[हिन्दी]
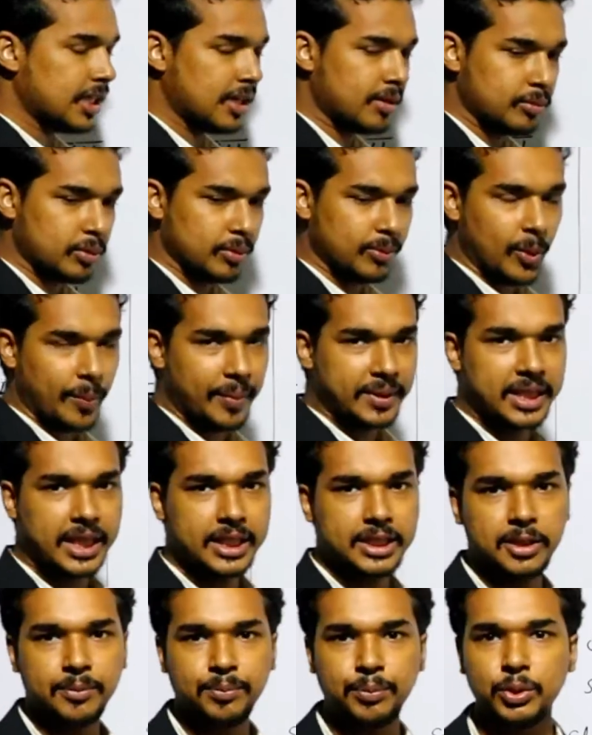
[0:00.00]
ये हम तुमको बता
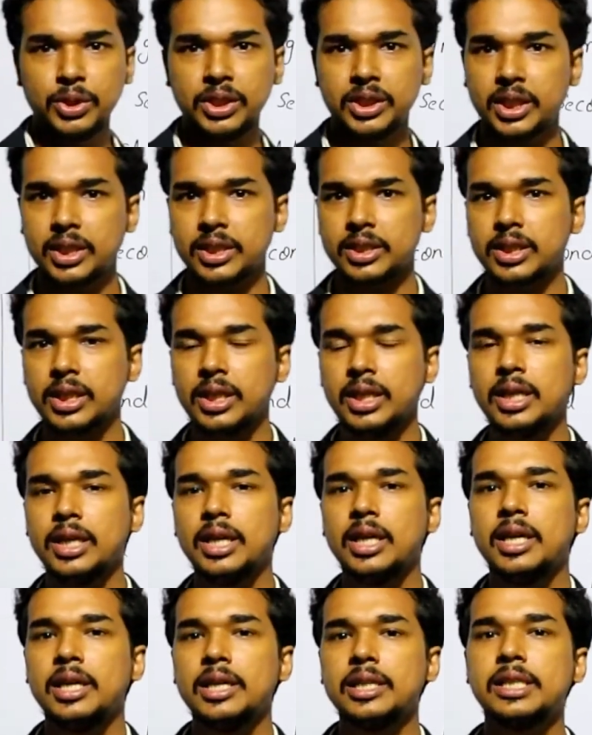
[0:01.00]
दिए पूरी तरह से ही
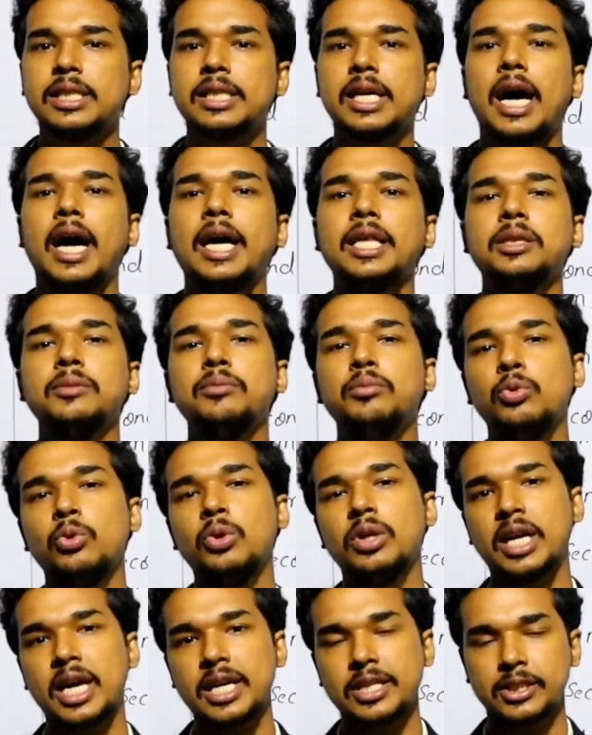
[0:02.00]
सात
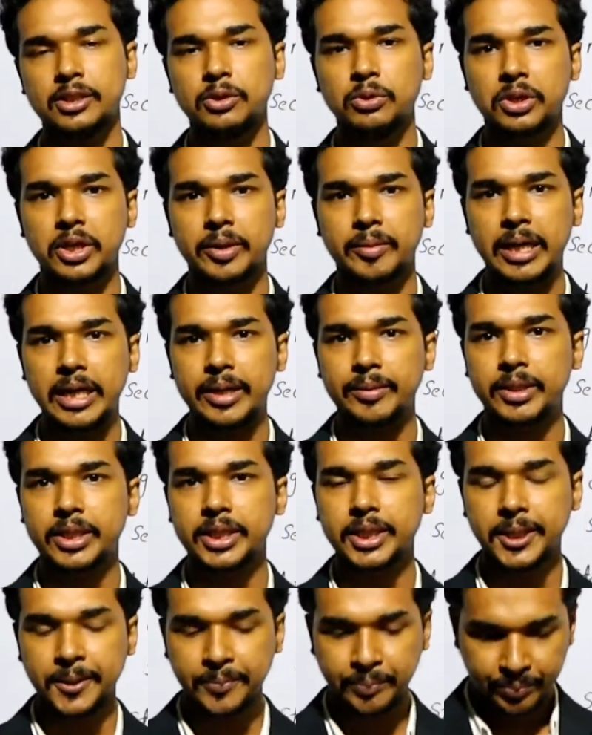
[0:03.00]
मूल राशियों के बारे में
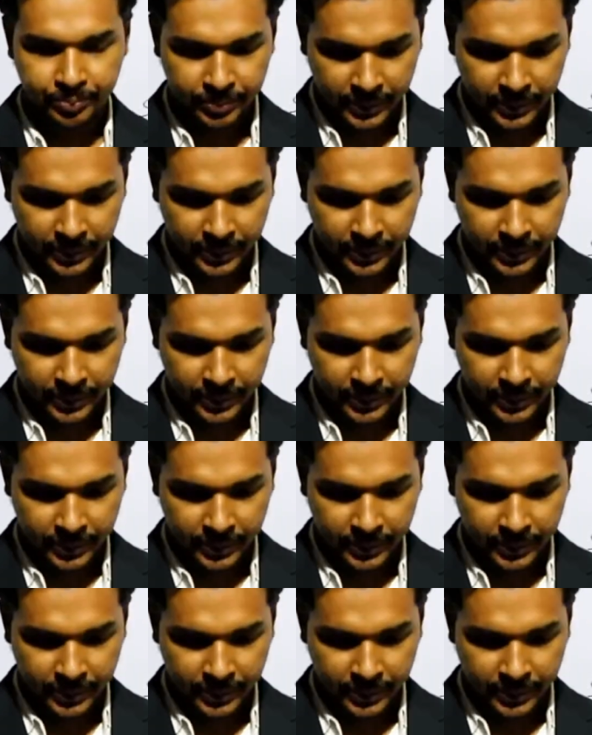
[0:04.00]
ठीक है